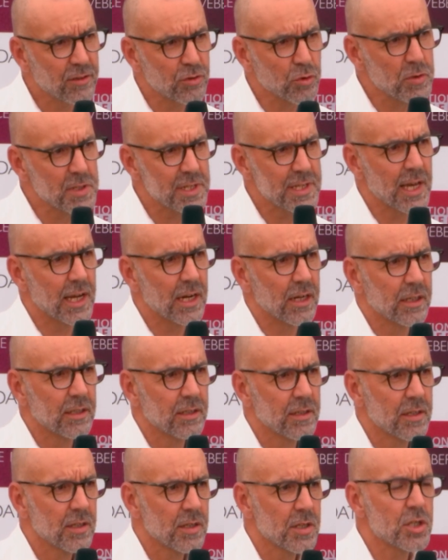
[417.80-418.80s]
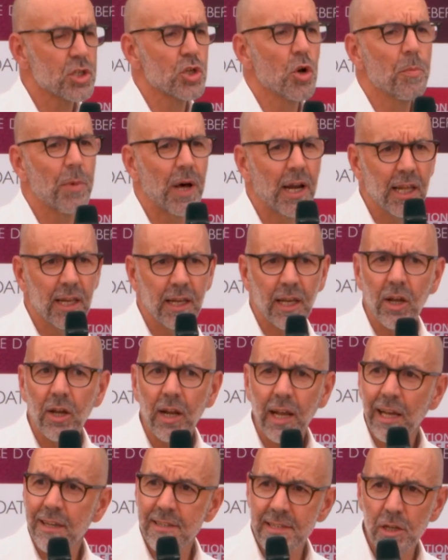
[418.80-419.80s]
à l'aide sociale, sans parler de
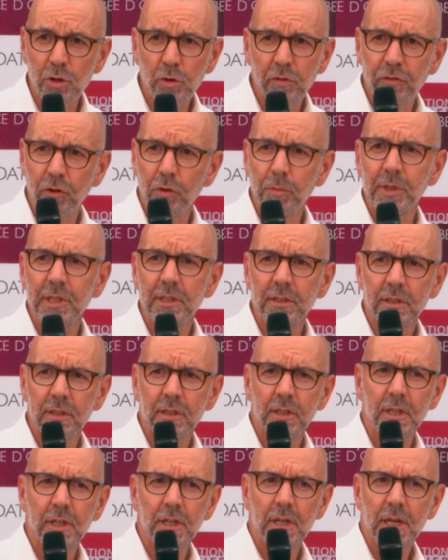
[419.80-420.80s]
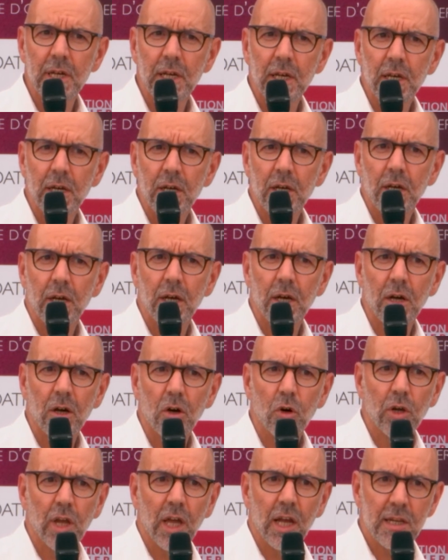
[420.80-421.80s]
la xénophobie
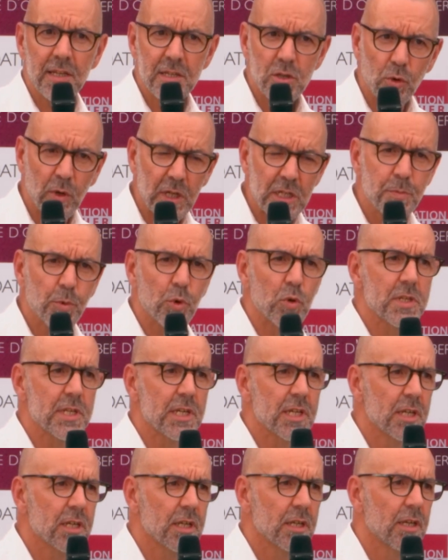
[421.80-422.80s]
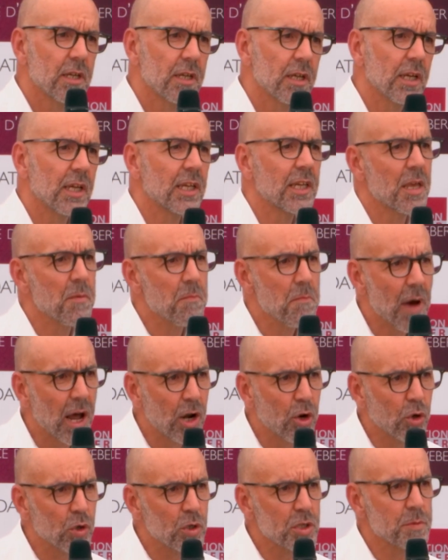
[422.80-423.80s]
euh, auxquelles ils sont exposés et qui
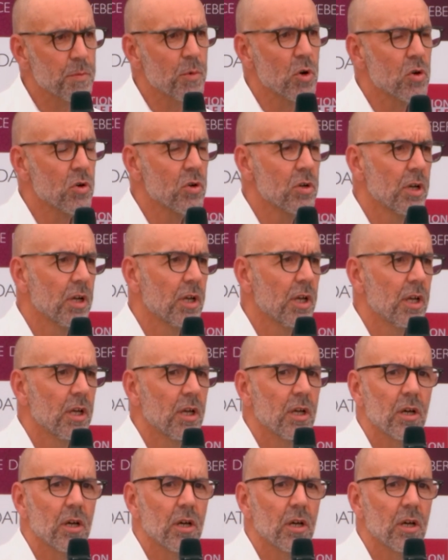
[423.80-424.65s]
malheureusement